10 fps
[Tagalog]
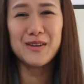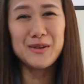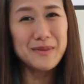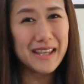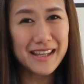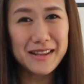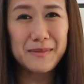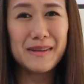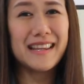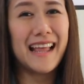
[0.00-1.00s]
Kung may
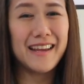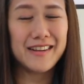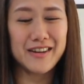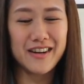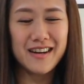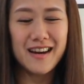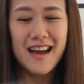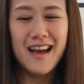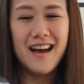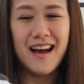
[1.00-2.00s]
intimate liner,
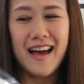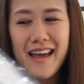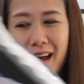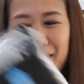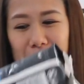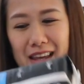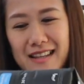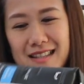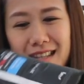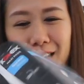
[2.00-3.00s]
I have this